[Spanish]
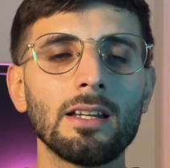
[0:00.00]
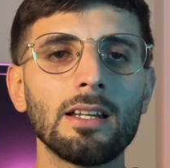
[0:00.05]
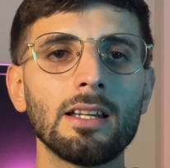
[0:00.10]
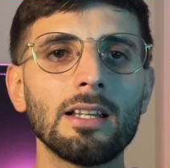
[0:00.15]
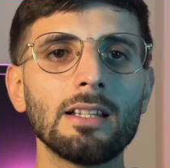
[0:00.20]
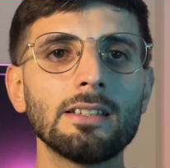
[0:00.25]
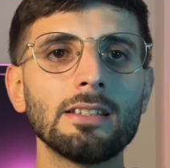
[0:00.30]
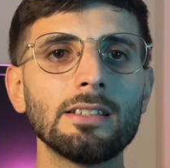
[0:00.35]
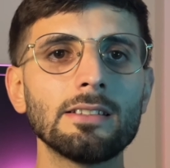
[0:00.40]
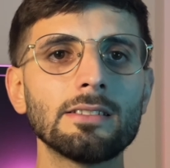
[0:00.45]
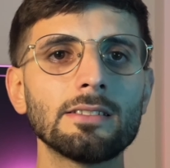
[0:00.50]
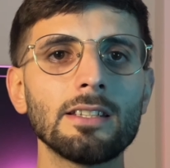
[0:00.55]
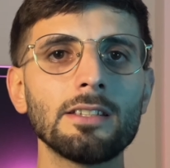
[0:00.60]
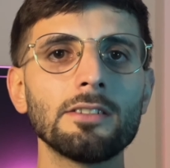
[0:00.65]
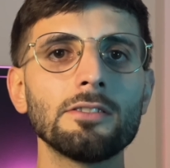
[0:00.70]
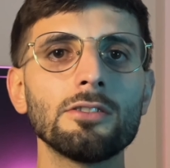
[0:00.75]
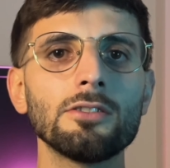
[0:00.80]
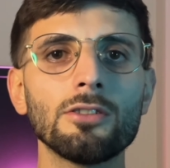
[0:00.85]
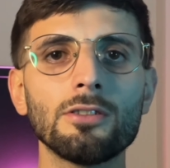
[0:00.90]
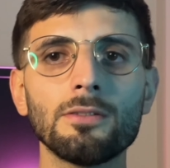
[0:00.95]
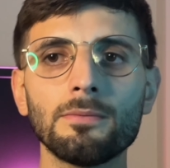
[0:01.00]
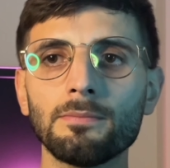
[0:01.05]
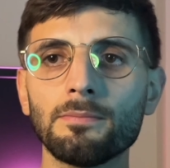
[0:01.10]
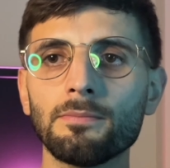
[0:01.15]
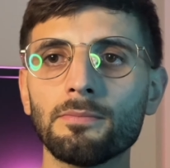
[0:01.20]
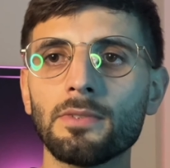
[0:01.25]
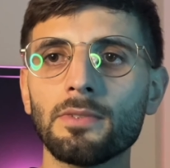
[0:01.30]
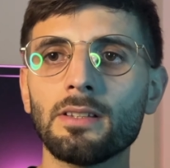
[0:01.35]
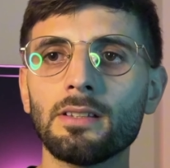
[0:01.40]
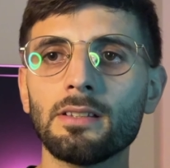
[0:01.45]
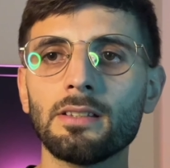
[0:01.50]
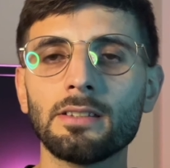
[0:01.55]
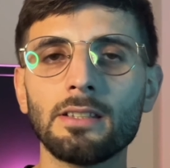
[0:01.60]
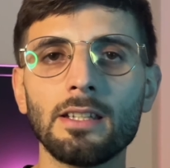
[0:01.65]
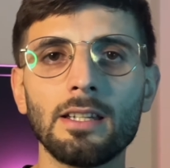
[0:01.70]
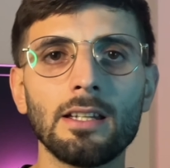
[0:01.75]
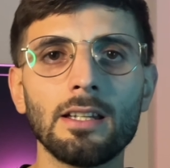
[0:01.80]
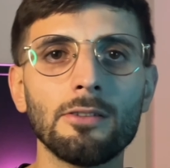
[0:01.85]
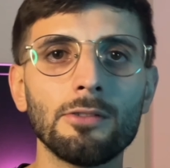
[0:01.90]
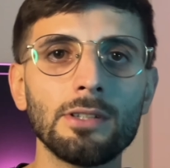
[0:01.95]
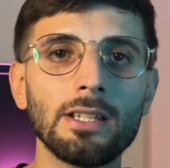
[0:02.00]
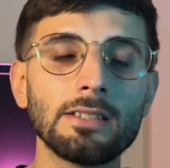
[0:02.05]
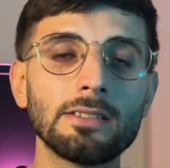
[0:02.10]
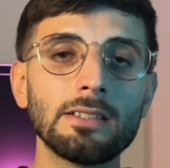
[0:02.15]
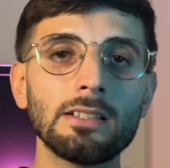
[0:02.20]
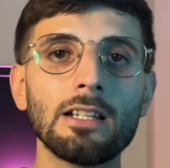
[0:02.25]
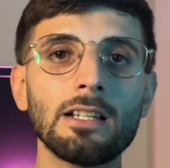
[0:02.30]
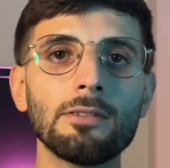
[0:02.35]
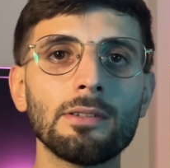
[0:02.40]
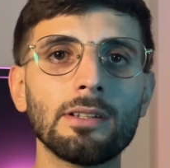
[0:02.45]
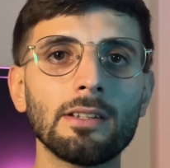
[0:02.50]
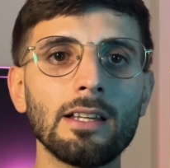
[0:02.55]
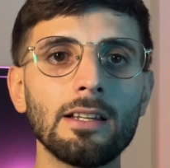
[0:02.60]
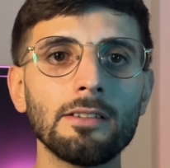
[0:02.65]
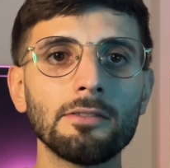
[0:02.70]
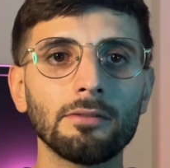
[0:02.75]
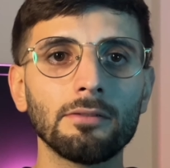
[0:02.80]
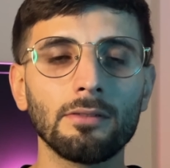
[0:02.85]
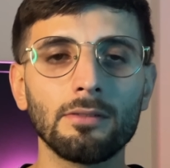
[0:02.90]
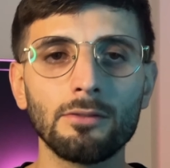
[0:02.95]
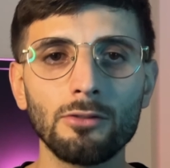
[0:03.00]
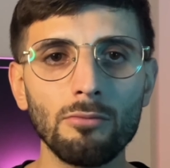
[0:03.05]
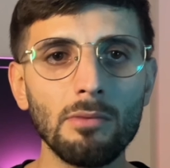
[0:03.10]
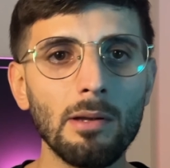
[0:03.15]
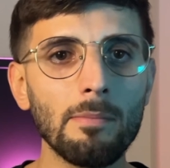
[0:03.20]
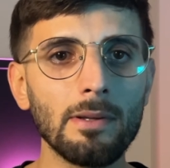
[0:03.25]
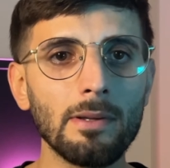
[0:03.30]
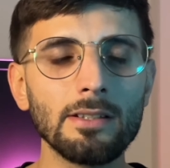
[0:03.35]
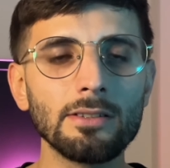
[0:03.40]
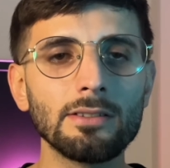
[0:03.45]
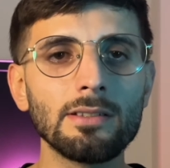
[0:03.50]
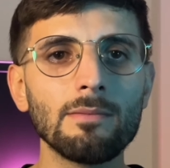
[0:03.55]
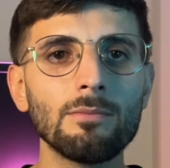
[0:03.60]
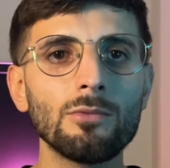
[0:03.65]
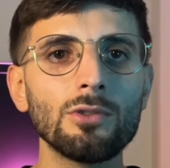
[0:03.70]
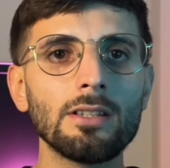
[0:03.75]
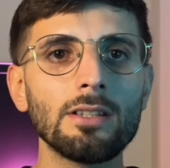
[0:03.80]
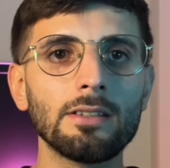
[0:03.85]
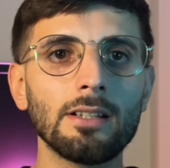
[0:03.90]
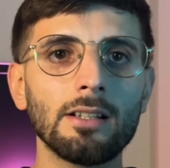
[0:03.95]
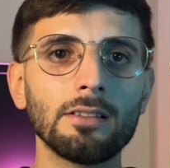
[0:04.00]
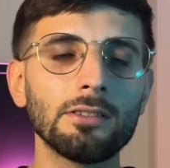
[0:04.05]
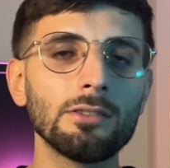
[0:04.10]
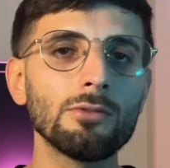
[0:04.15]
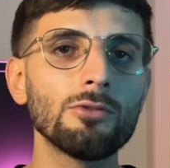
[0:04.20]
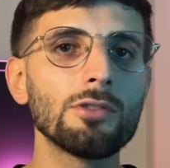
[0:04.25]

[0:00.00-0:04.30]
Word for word: El diseño, eh, voy a decir la verdad, no me parece muy atractivo